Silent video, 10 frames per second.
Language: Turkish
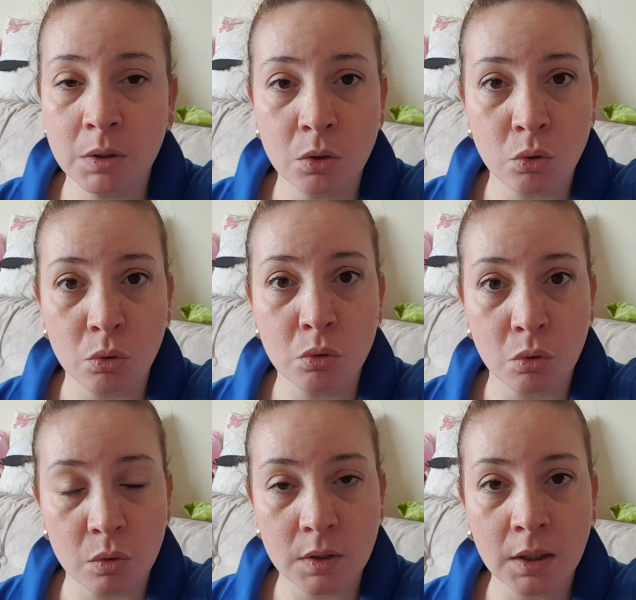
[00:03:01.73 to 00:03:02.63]
birçoğu
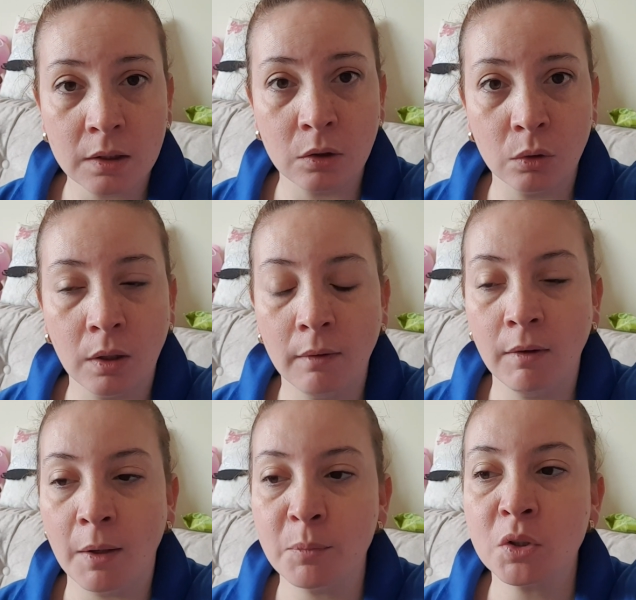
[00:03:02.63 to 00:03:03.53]
çok güzel kilolar
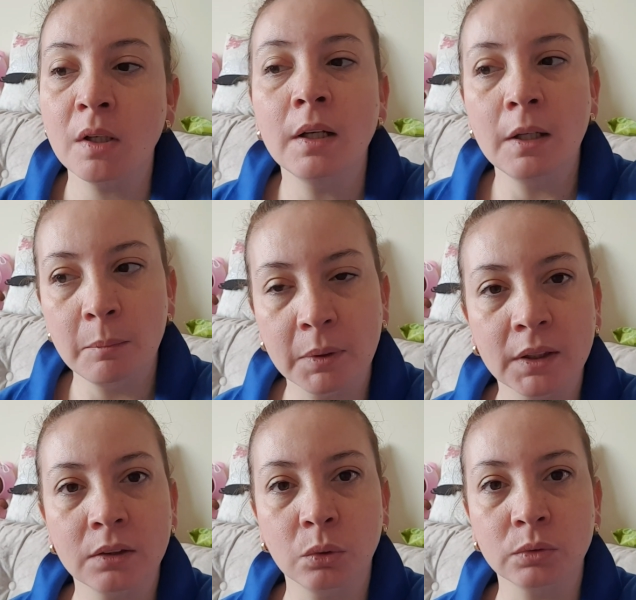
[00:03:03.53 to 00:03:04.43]
vermiş.
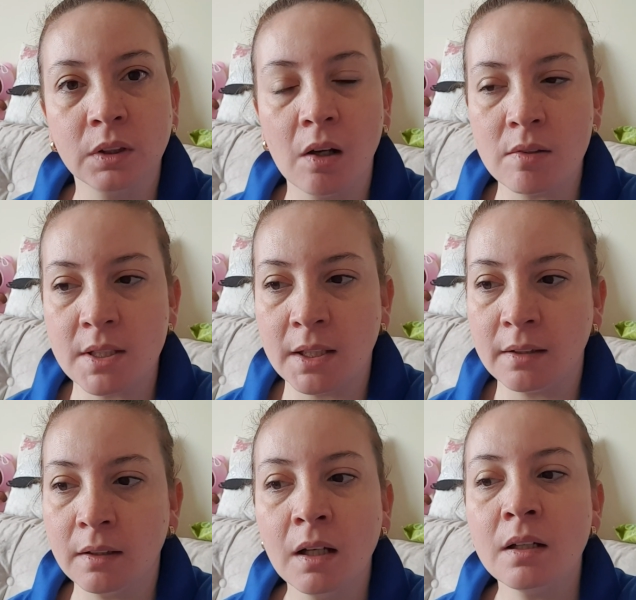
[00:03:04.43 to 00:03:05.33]
Bana da onu tavsiye
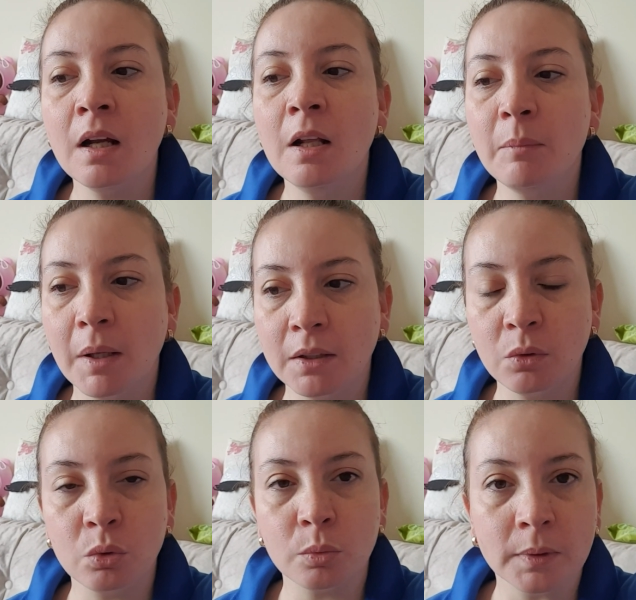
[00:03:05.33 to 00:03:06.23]
ettiler. Ben de
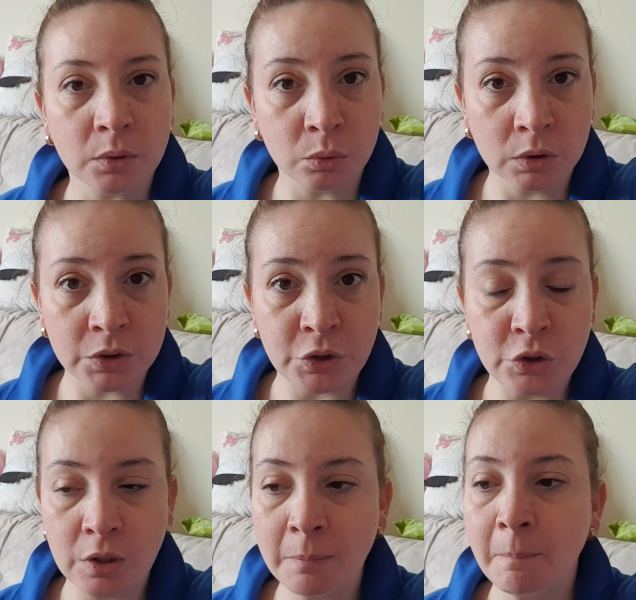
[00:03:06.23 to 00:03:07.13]
YouTube'dan onu
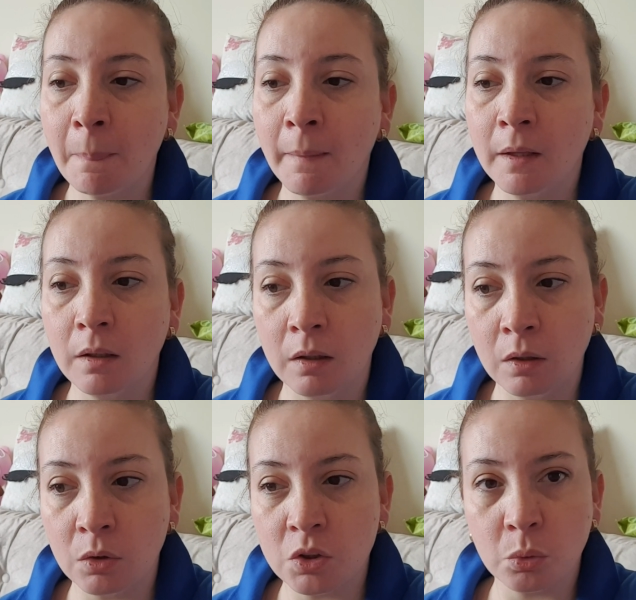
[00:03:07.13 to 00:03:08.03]
açacağım.
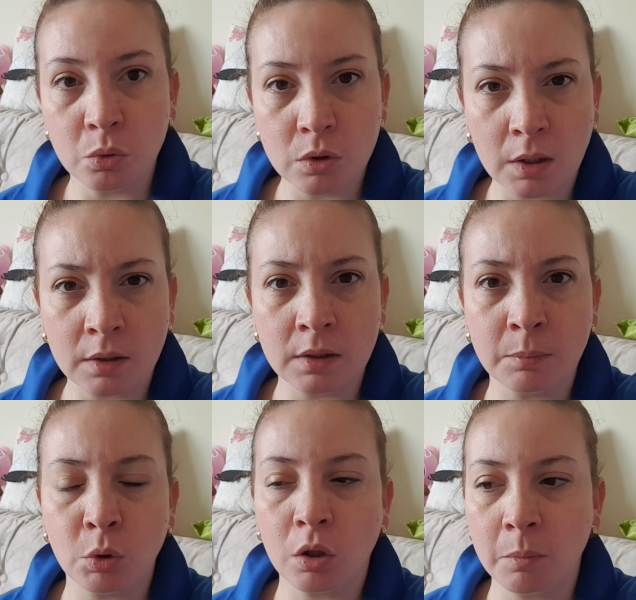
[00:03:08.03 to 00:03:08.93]
Ee, işte 30
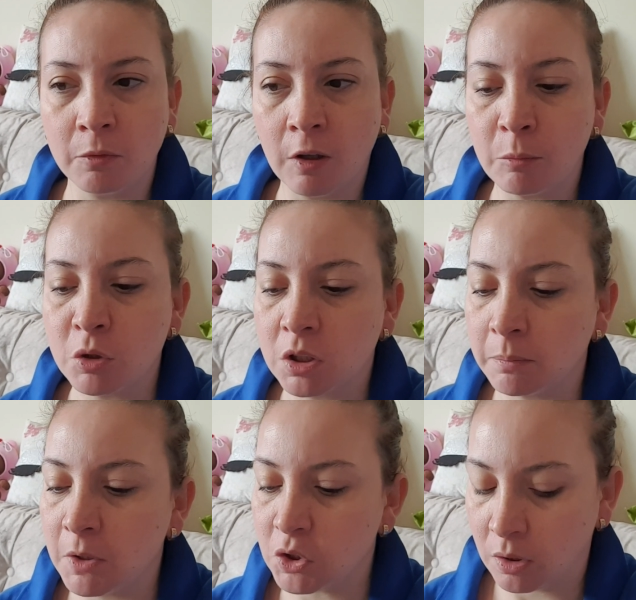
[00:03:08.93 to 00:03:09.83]
dakikalık programı varmış,
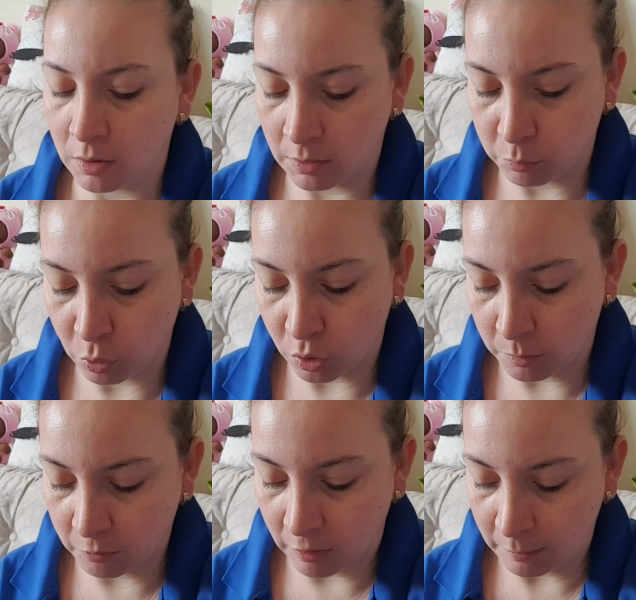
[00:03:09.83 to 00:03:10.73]
45 dakikalık
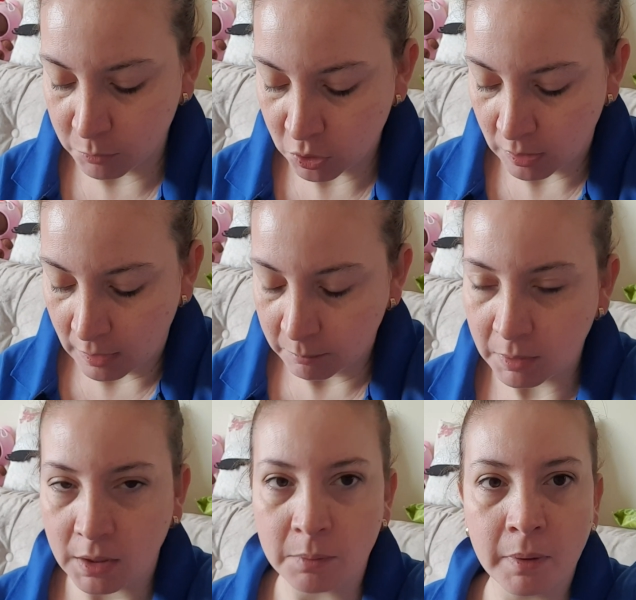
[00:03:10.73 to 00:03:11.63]
programı varmış.
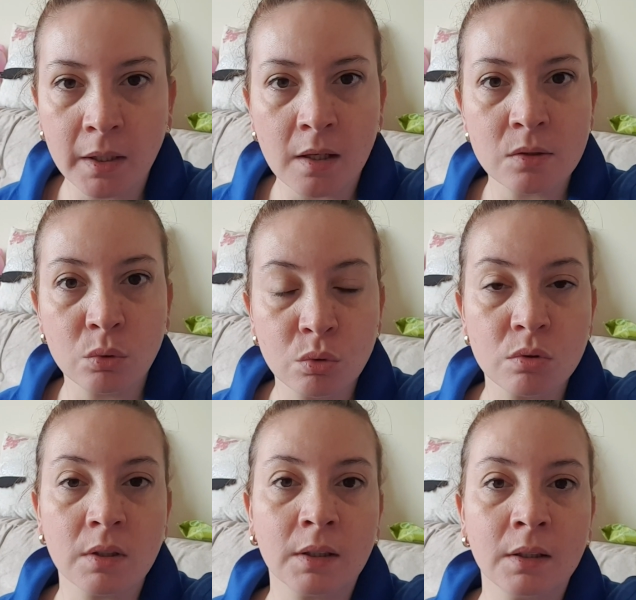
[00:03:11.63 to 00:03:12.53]
Bakalım en az
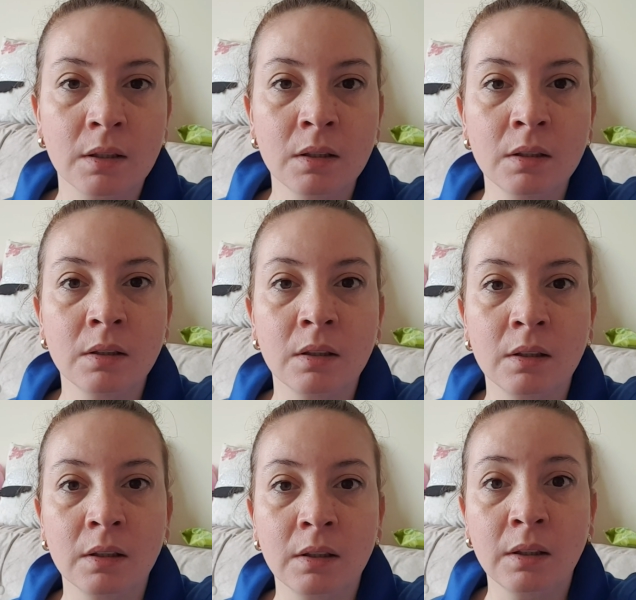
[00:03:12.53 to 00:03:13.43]
30 dakika e,
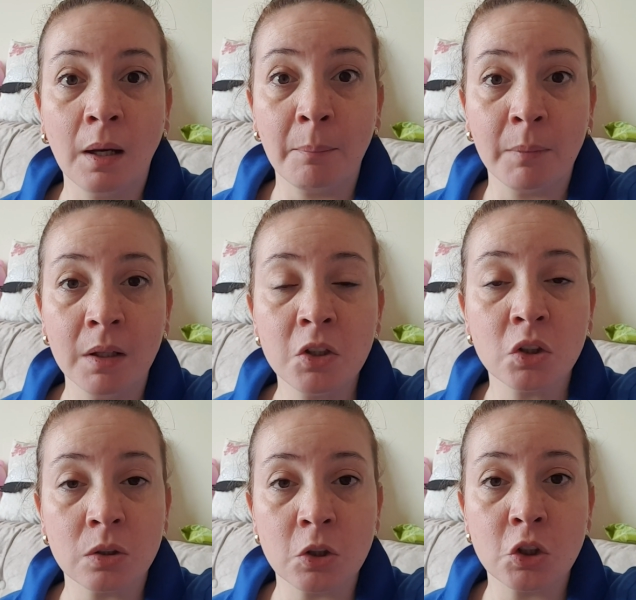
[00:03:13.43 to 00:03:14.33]
yapmaya
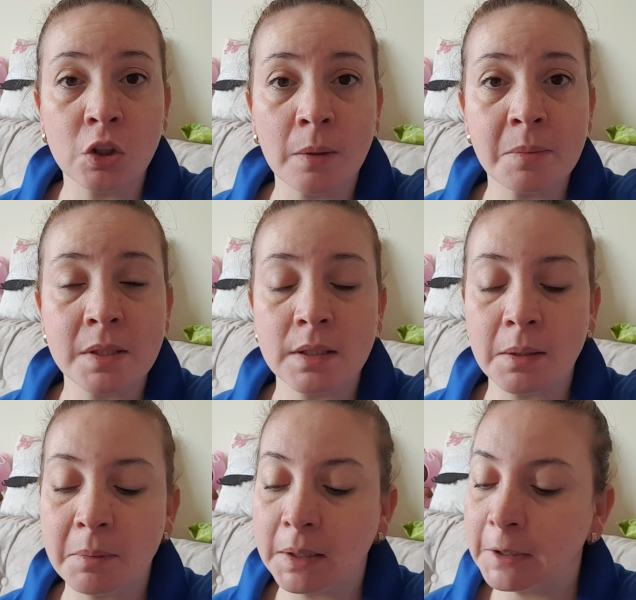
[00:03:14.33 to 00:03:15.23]
çalışacağım
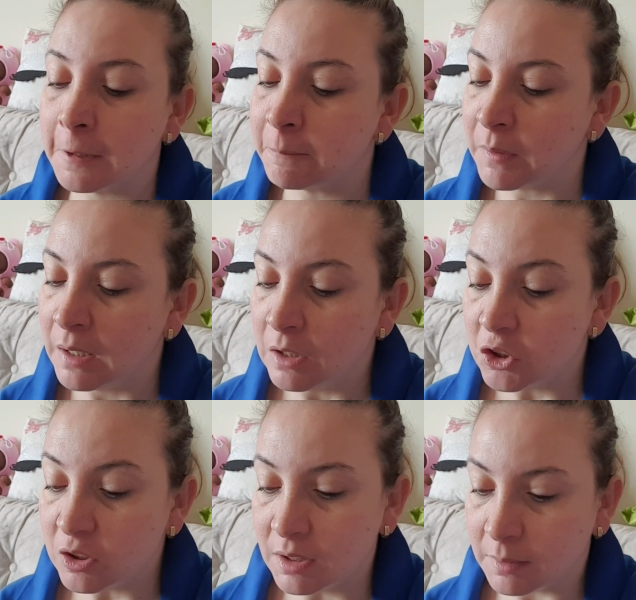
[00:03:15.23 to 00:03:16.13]
sizinle birlikte.
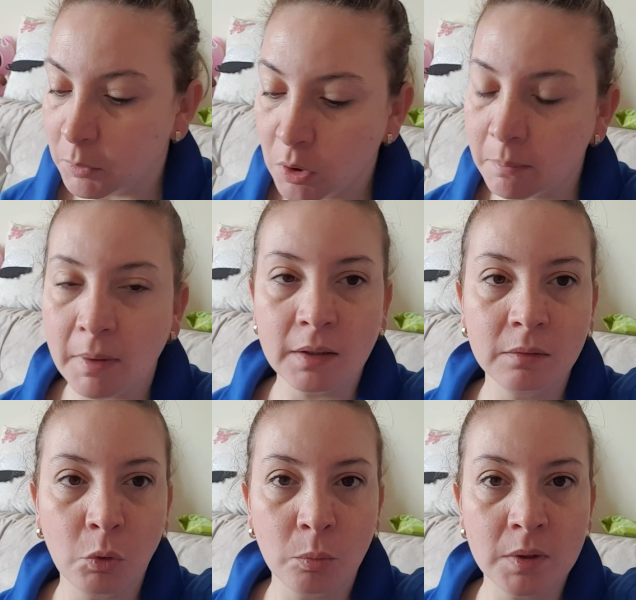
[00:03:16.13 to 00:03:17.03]
Şimdilik böyle
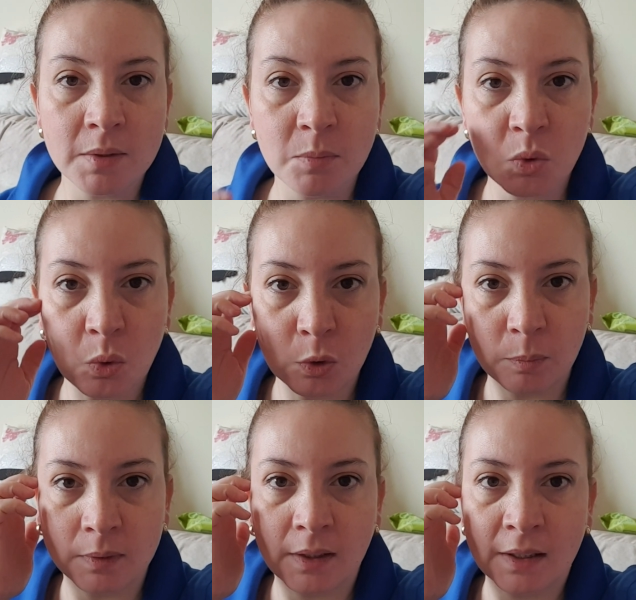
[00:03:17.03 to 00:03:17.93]
ben omletimi
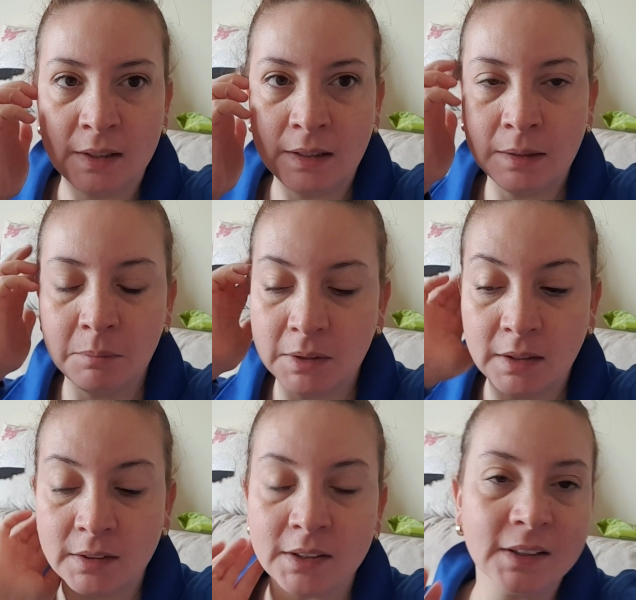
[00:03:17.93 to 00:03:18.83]
soğutmadan yiyeyim.
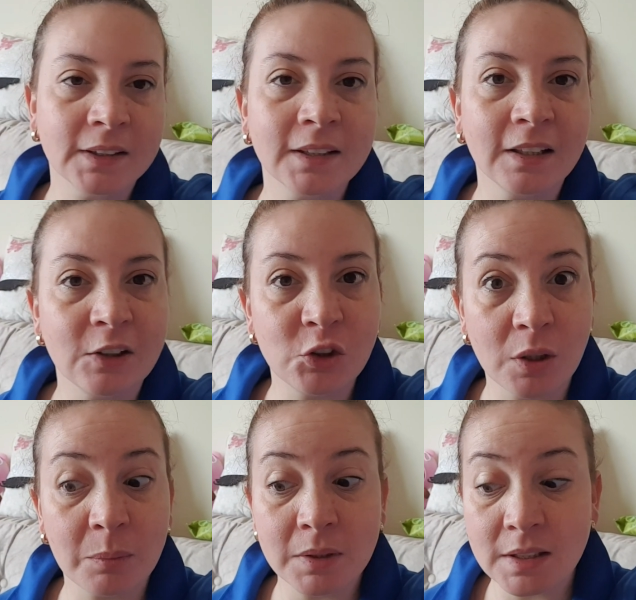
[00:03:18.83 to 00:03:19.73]
Yine ara ara
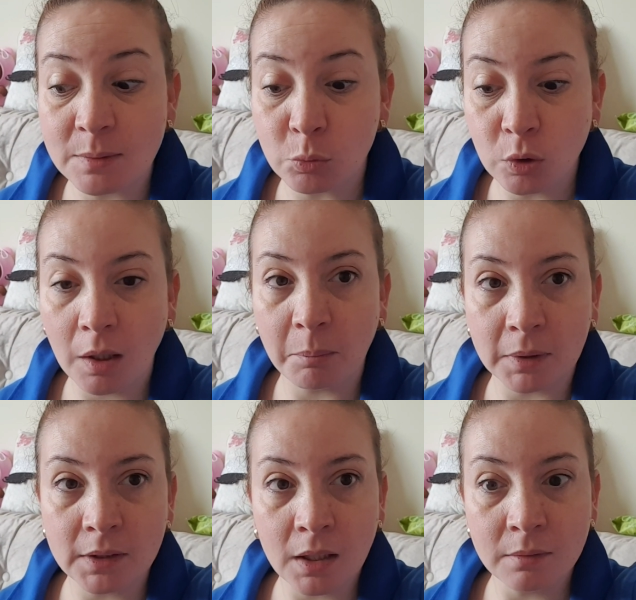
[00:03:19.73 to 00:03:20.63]
geleceğim. Kızım
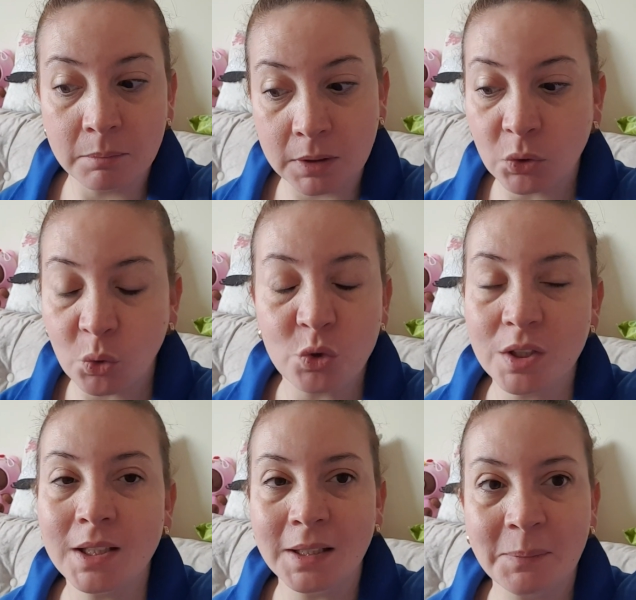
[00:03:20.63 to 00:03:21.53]
uyanmadan bir an
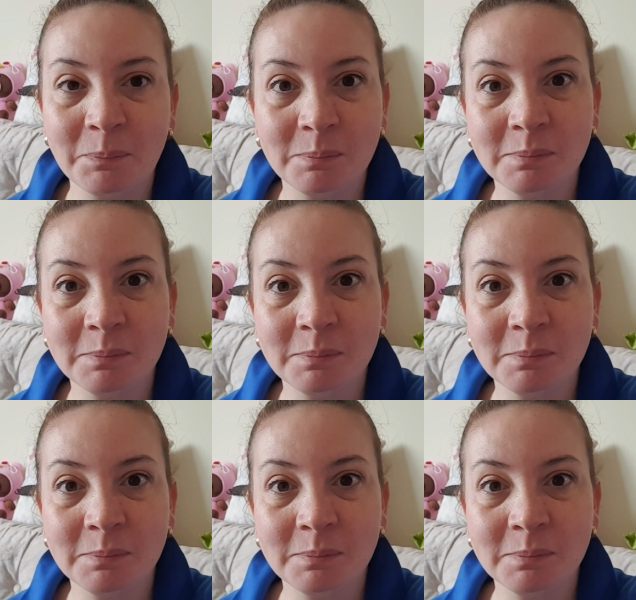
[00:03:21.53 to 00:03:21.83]
önce yiyeyim